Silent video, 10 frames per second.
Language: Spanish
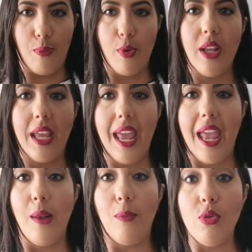Porque
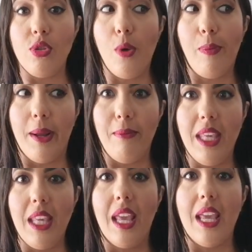el busto para
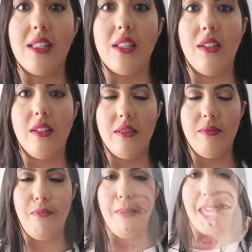mí es
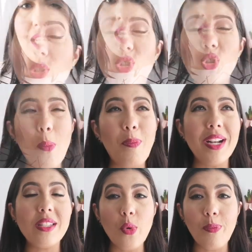otro punto
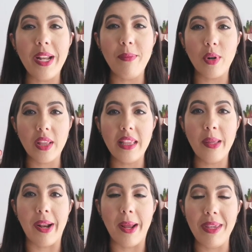súper, súper
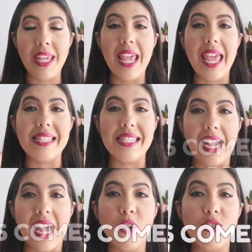importante para mí es
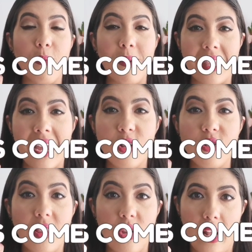checar los comentarios
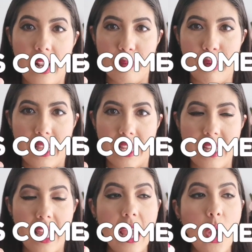de todas las prendas.
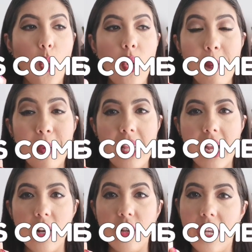Una
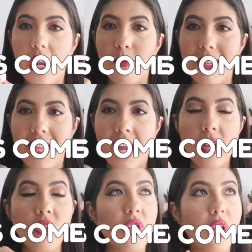prenda que no tiene
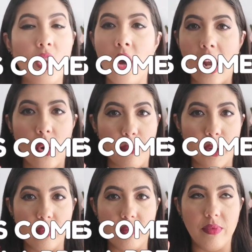comentarios, no la compro.